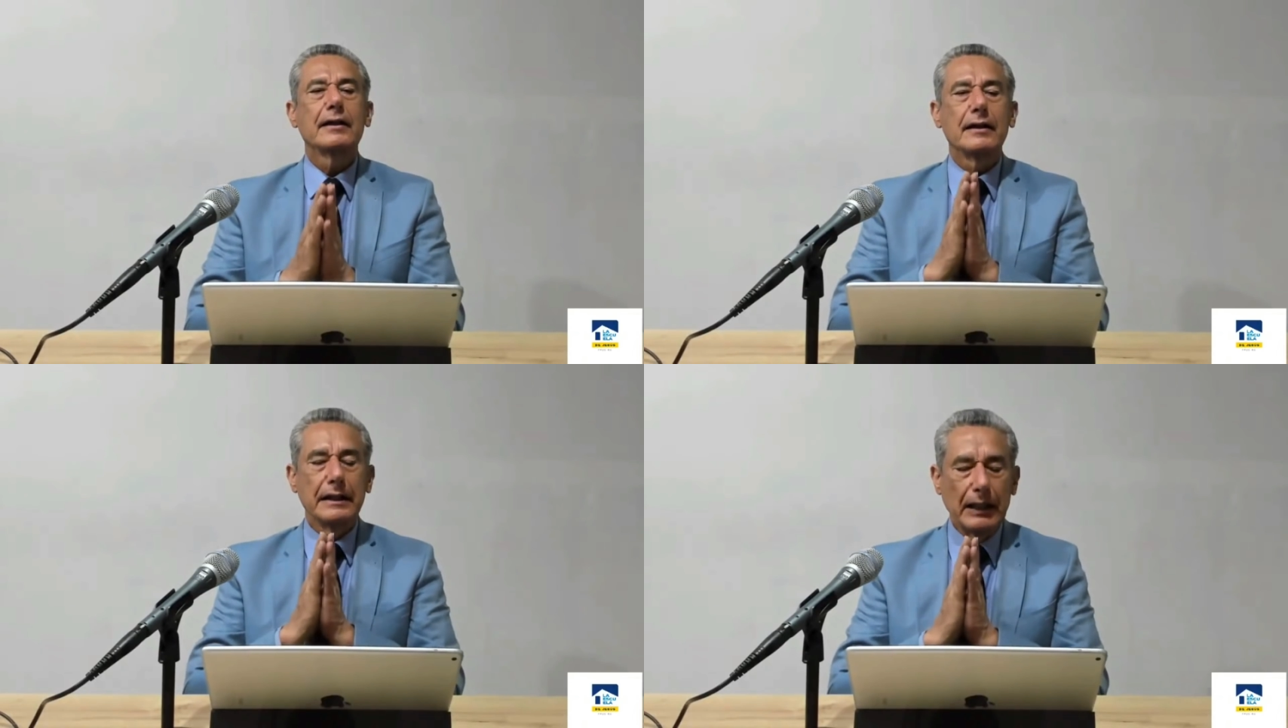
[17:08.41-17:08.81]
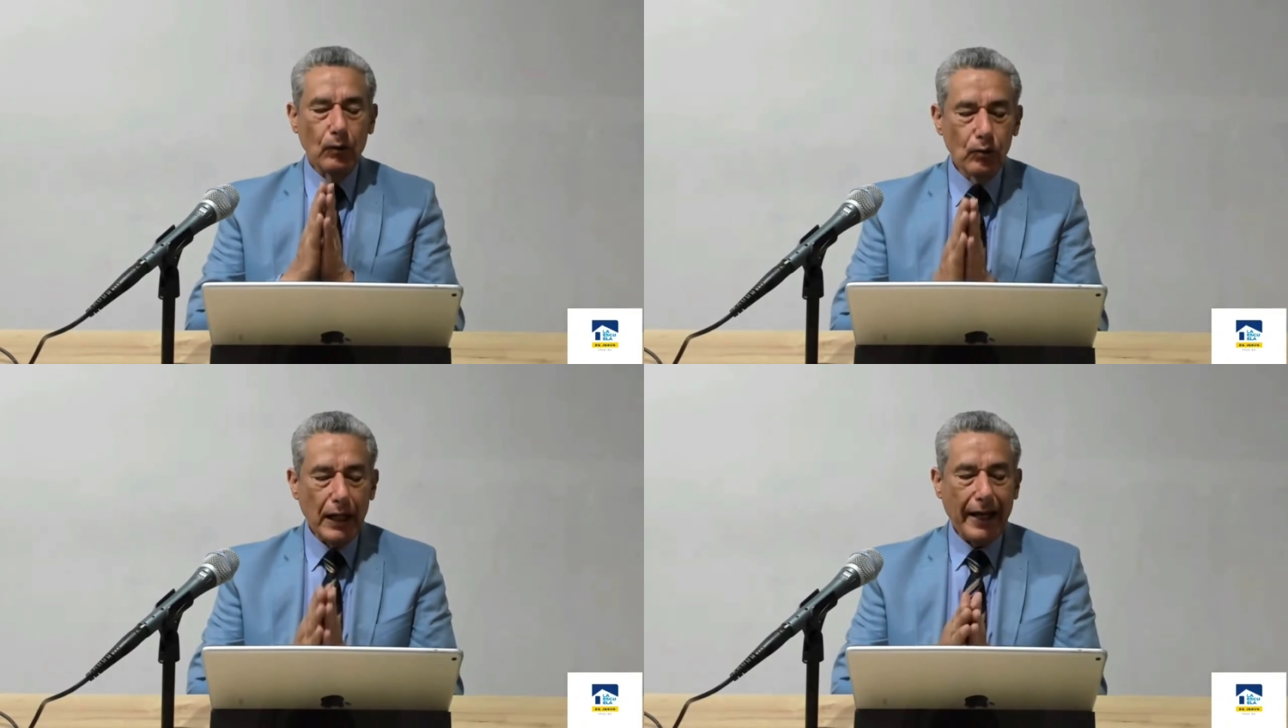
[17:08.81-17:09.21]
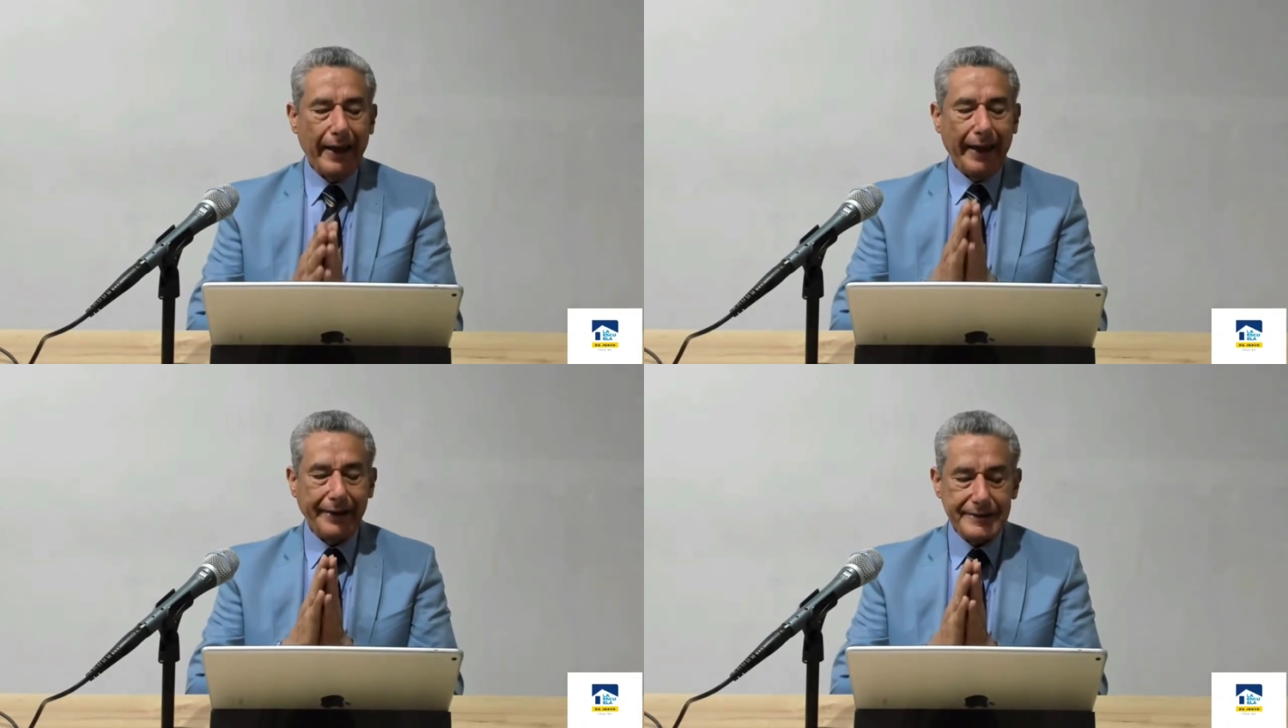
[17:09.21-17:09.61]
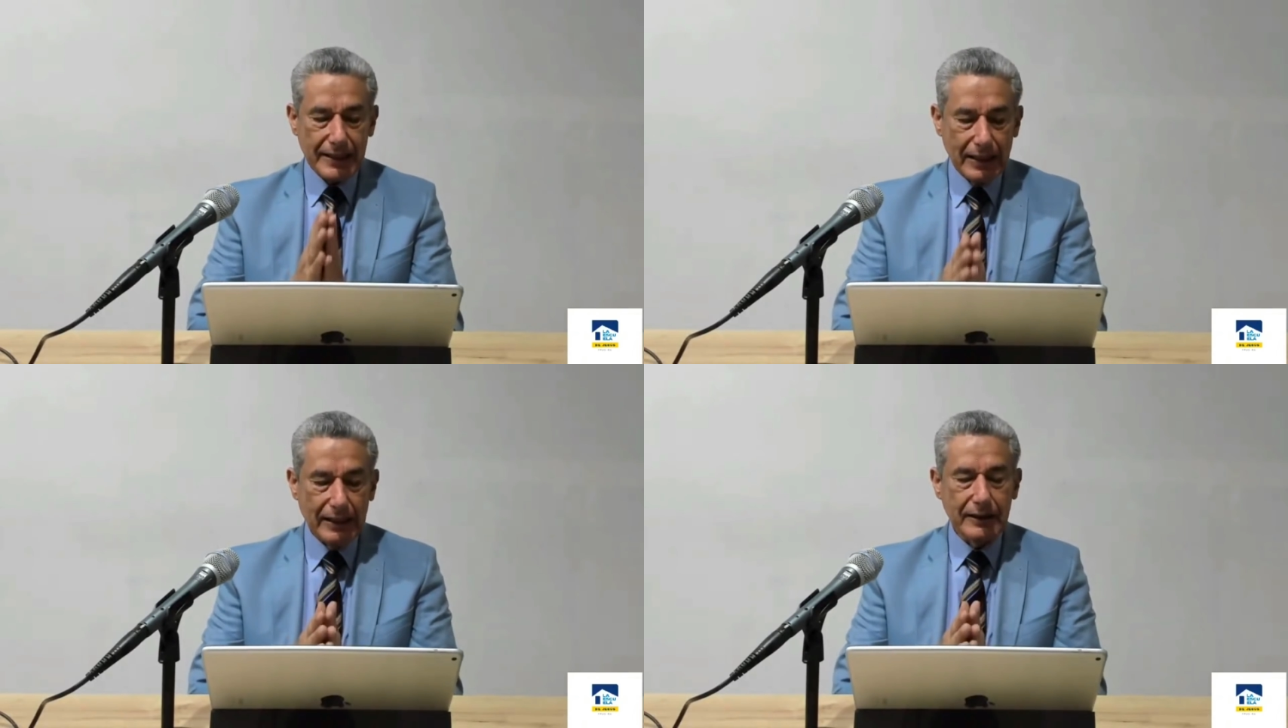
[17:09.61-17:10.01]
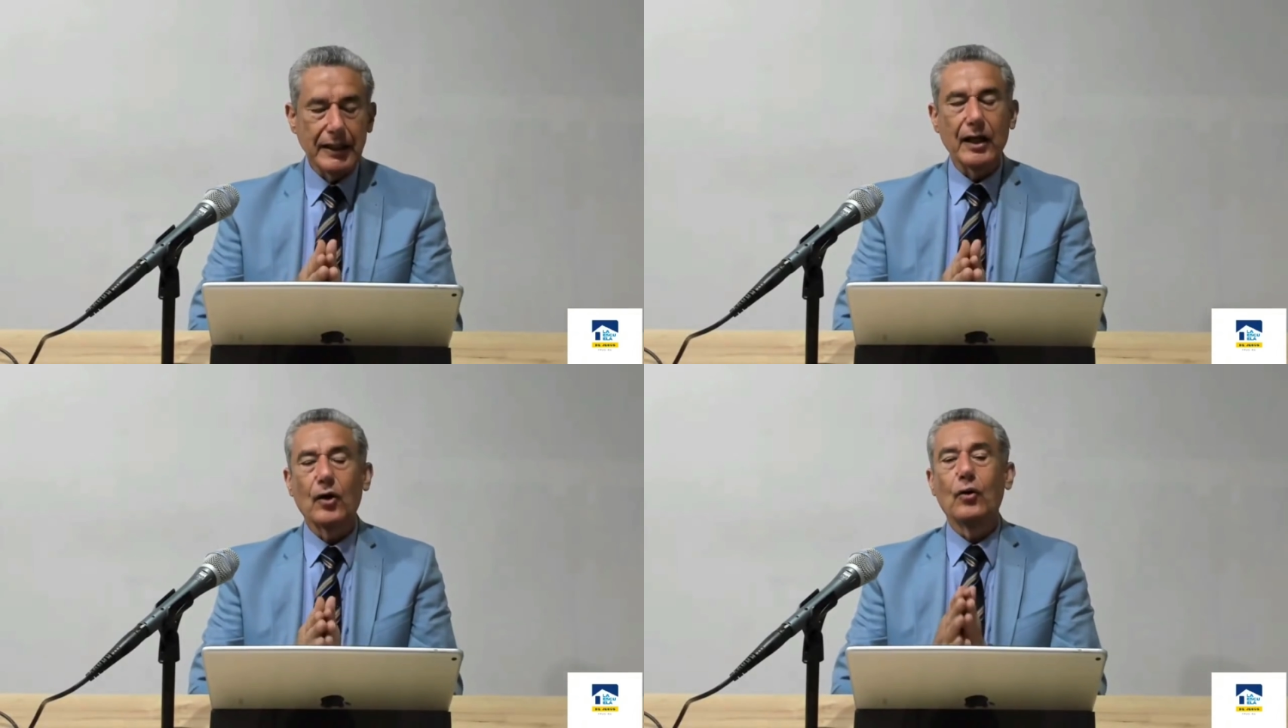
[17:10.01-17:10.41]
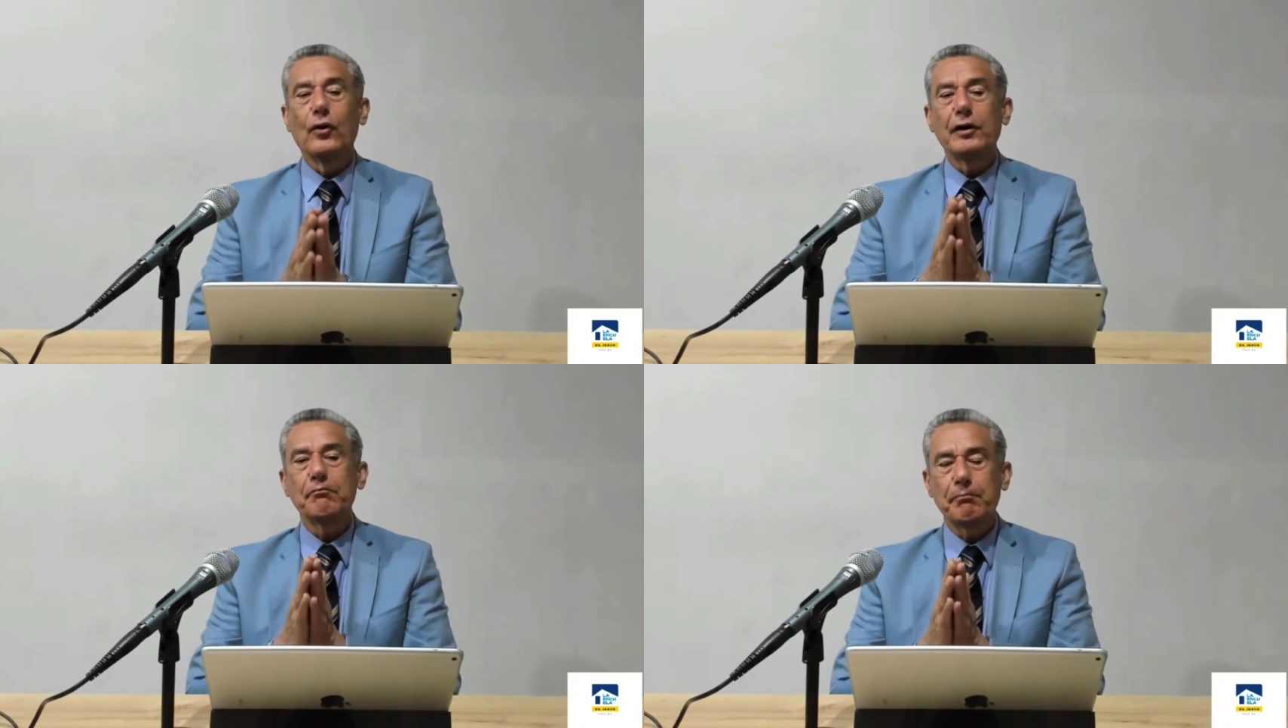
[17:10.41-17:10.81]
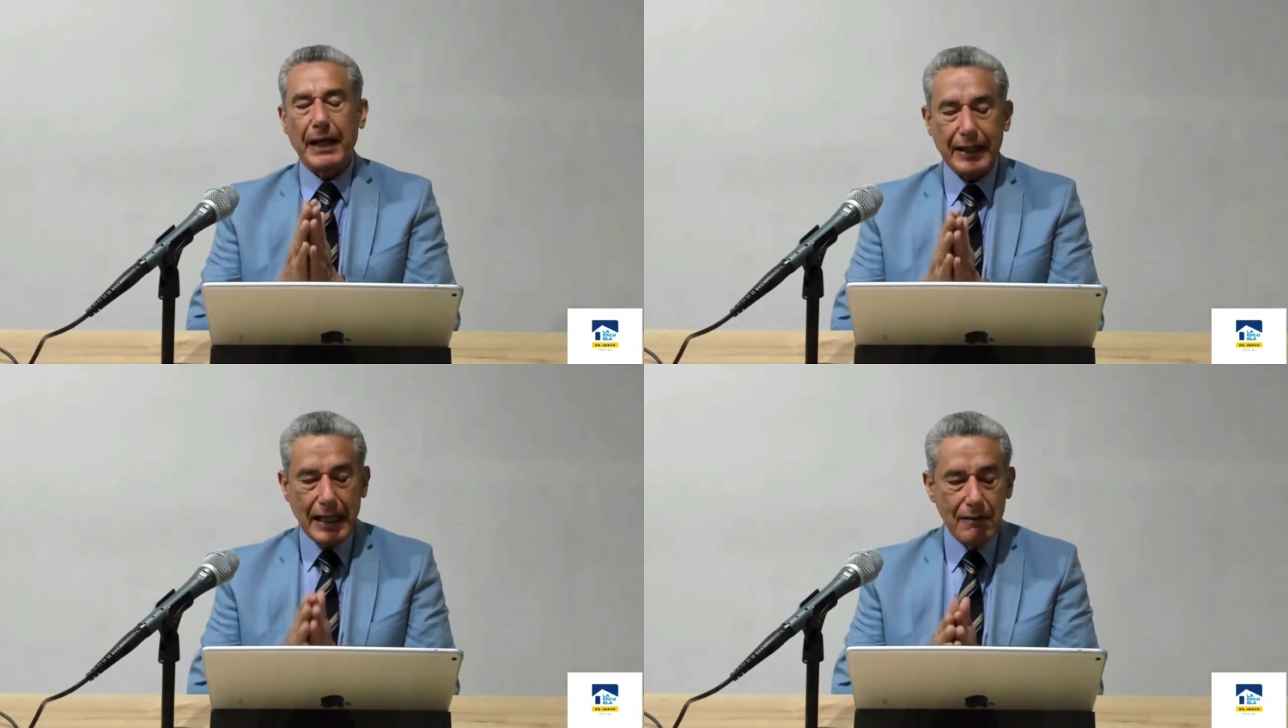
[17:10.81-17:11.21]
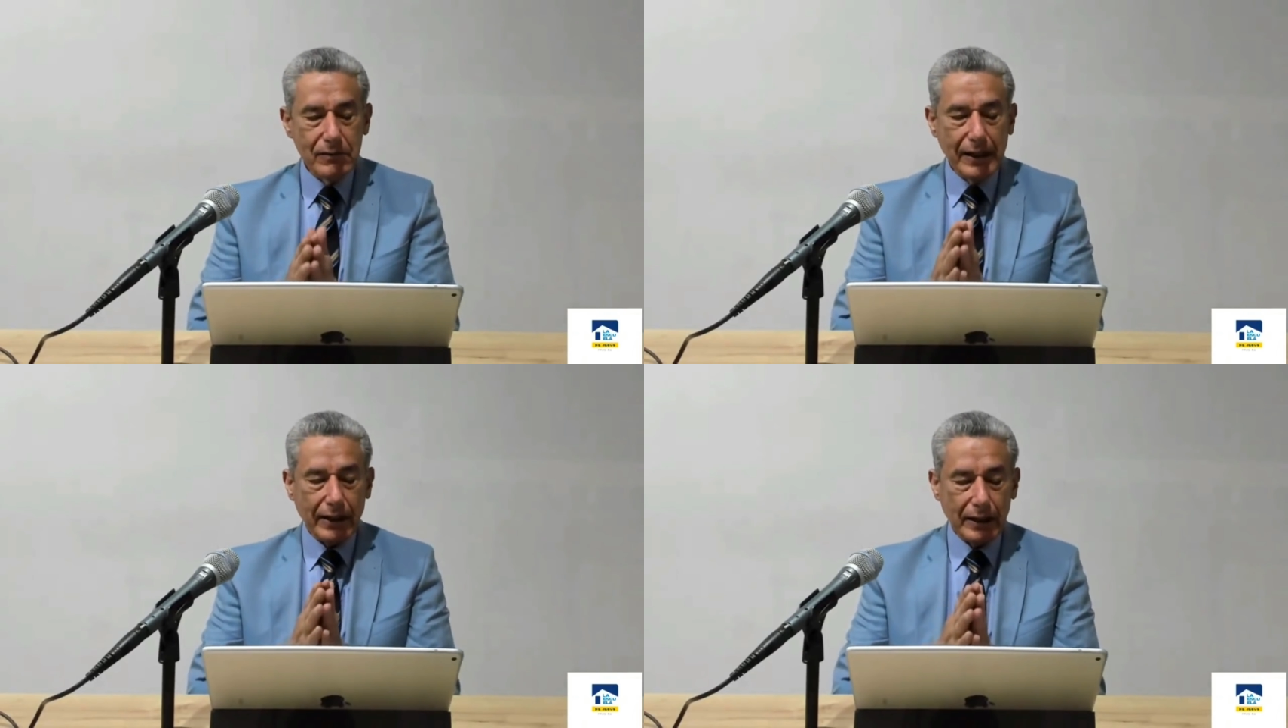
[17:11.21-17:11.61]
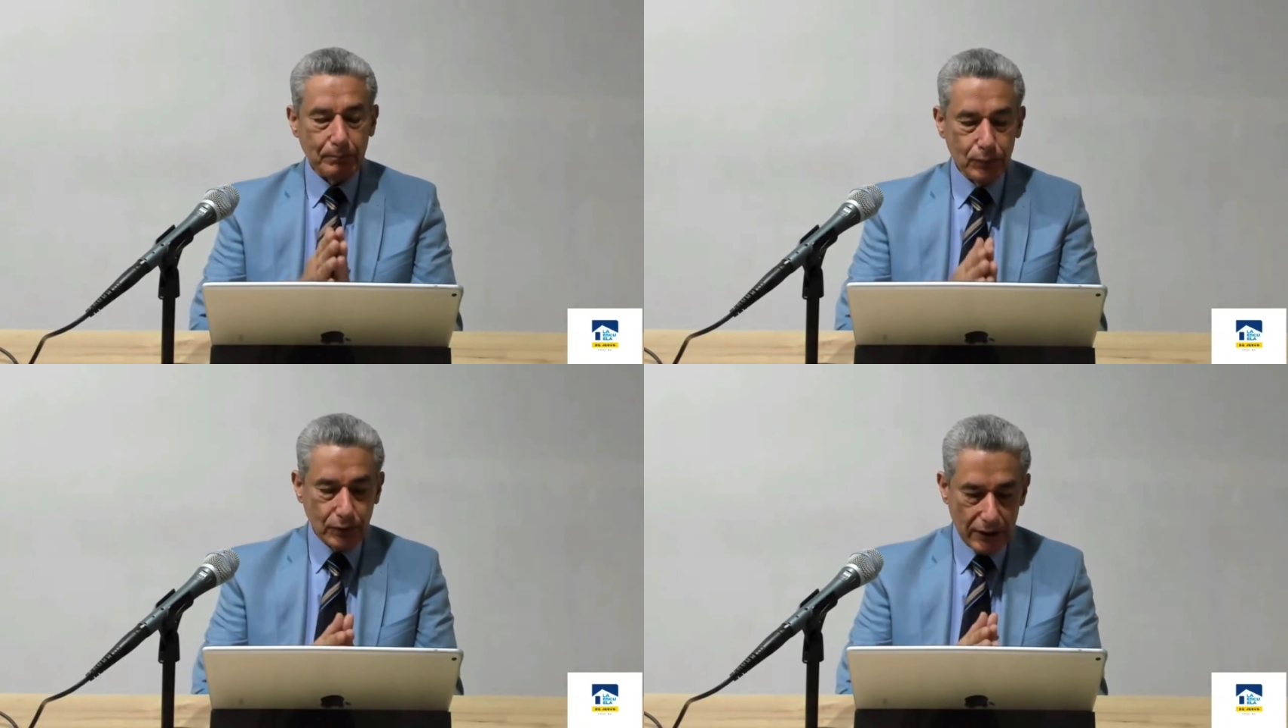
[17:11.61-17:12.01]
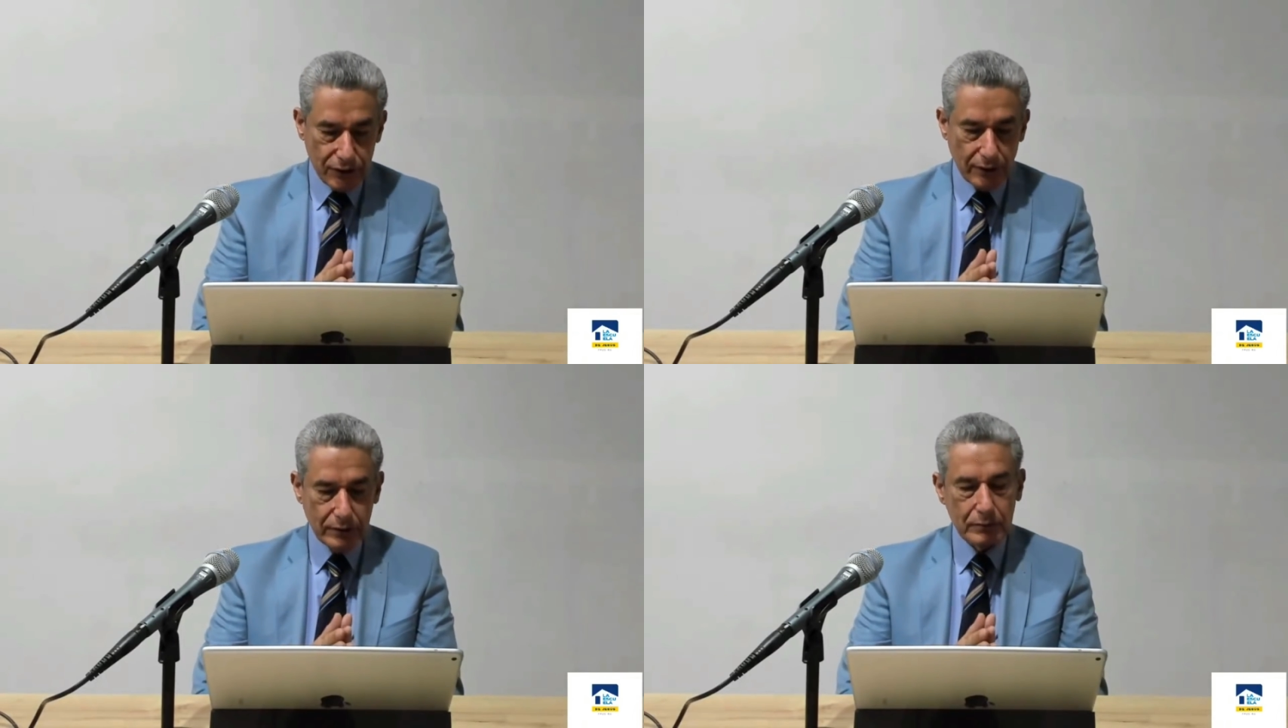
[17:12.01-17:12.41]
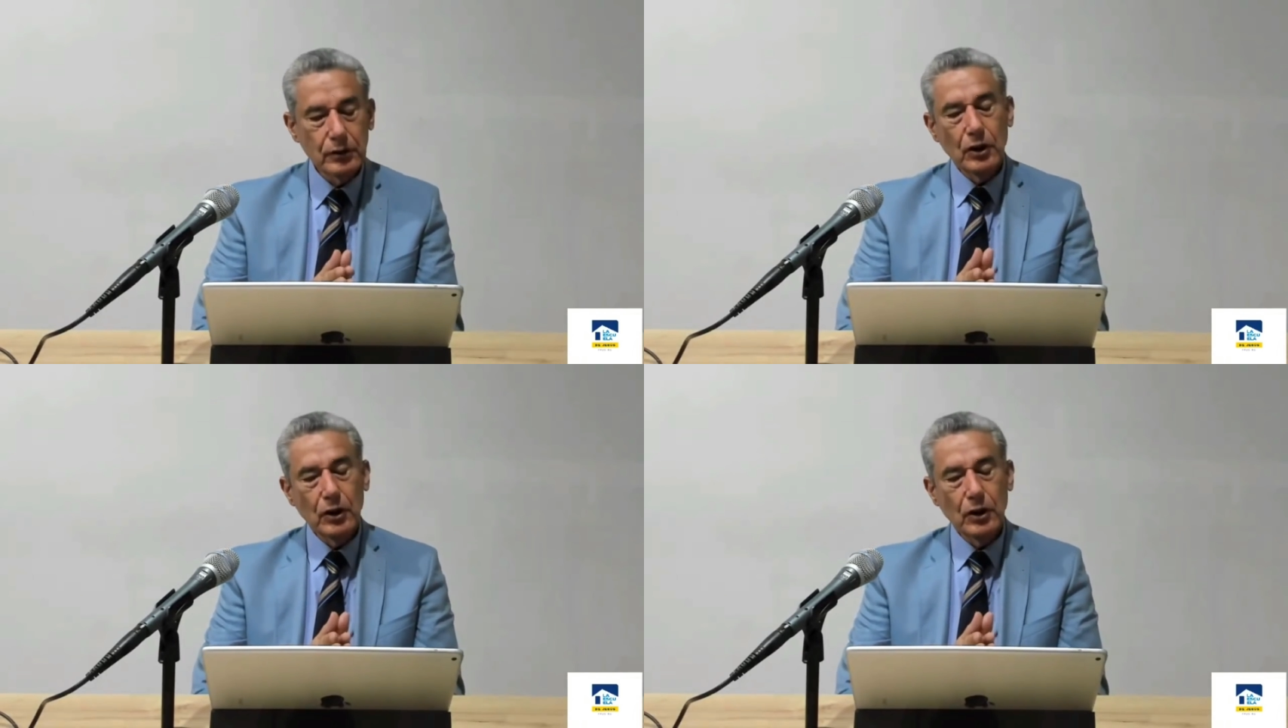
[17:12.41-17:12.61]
de una excelente o impecable reputación,